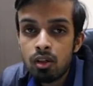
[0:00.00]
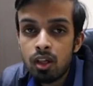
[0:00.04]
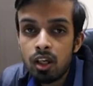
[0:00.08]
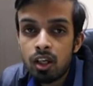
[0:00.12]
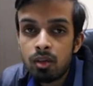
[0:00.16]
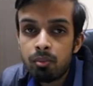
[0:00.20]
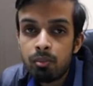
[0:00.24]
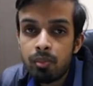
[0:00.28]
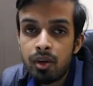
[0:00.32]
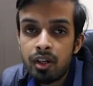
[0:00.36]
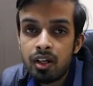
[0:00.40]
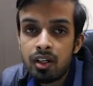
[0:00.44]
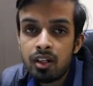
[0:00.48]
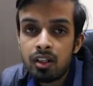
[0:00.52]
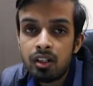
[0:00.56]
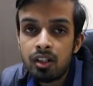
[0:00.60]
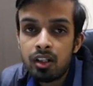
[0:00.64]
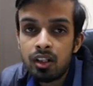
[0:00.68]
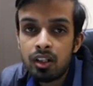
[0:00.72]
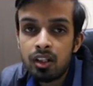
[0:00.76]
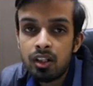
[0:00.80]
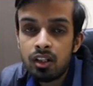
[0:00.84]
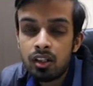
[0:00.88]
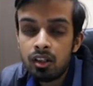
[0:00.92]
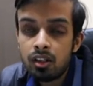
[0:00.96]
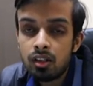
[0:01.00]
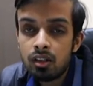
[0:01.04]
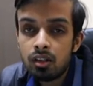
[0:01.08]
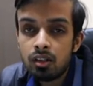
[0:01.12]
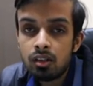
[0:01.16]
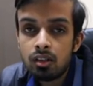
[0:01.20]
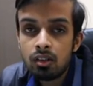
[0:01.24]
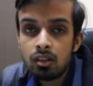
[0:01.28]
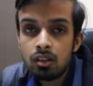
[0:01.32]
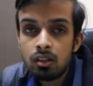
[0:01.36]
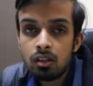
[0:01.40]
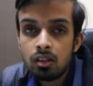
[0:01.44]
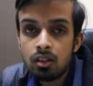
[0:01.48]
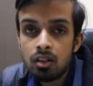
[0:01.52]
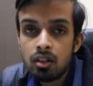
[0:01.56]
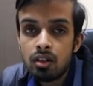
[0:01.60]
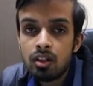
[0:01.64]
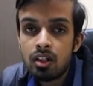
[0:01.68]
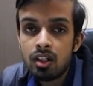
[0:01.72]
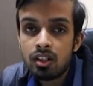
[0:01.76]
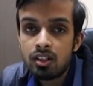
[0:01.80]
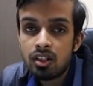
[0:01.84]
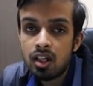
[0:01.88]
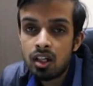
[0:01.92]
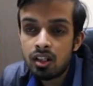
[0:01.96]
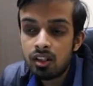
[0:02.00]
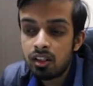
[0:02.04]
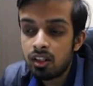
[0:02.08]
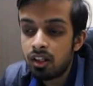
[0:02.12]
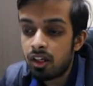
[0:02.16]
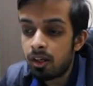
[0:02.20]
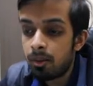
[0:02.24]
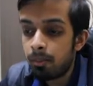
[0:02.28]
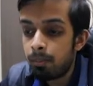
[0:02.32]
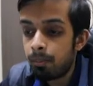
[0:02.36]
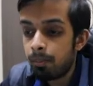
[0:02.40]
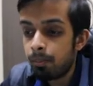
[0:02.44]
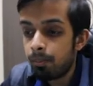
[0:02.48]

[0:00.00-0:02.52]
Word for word: एक पेनल्टी लग जाती है